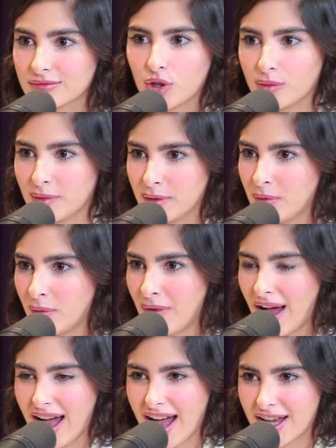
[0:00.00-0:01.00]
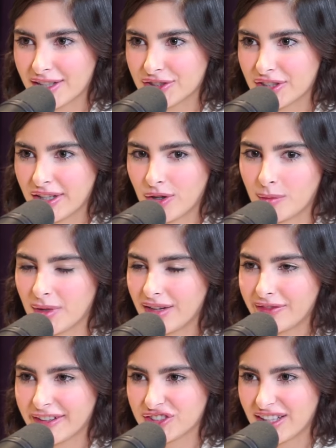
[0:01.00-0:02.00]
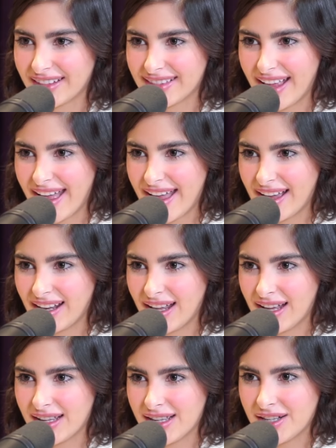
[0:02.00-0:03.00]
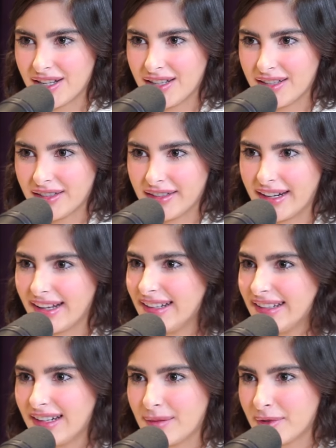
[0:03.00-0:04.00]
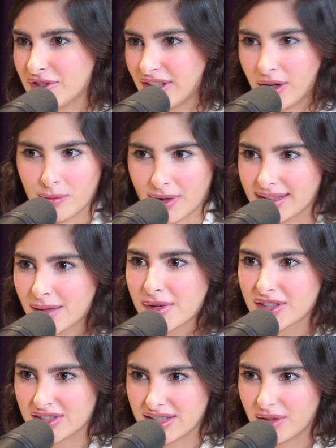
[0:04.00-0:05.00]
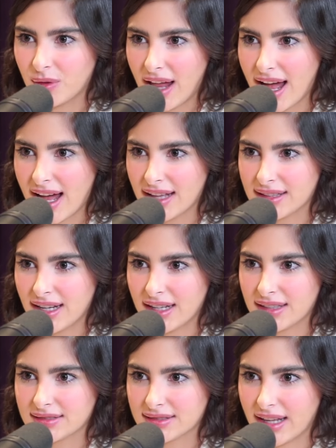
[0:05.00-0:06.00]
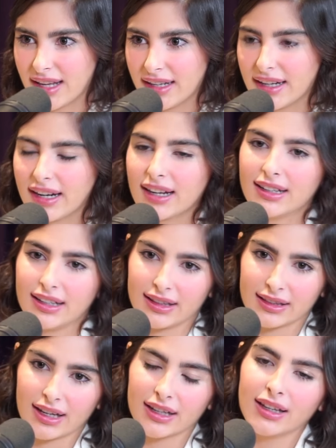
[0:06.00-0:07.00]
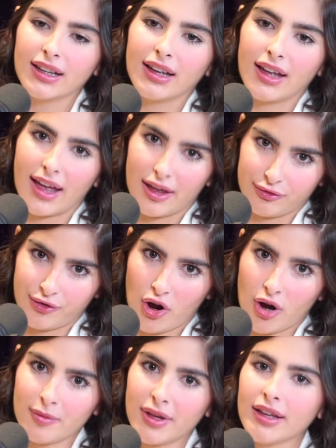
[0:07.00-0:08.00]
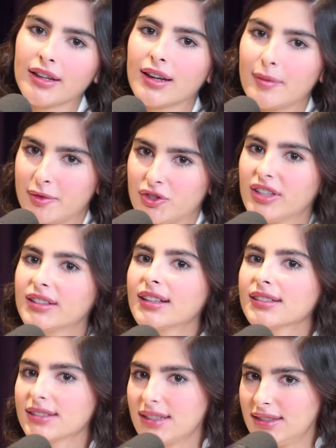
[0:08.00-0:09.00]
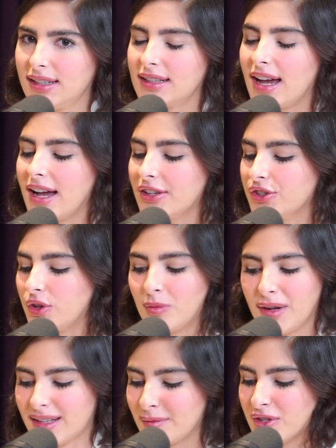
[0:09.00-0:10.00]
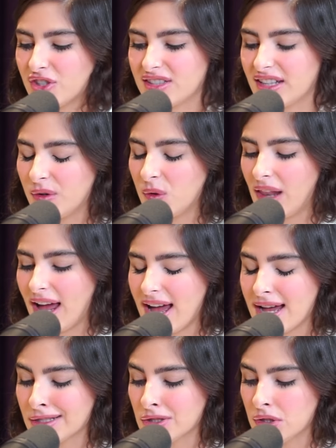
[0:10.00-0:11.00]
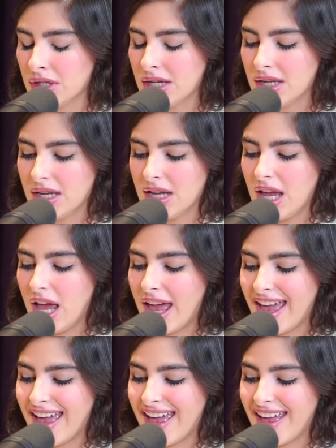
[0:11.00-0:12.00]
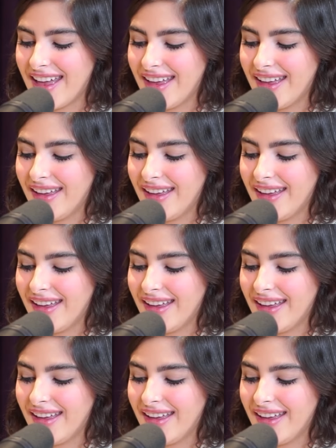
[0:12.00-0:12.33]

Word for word: Comer bobagem, comer na frente da tela, grelina e leptina completamente desregulada, né? Grelina é fome, leptina, saciedade, completamente desregulado. É...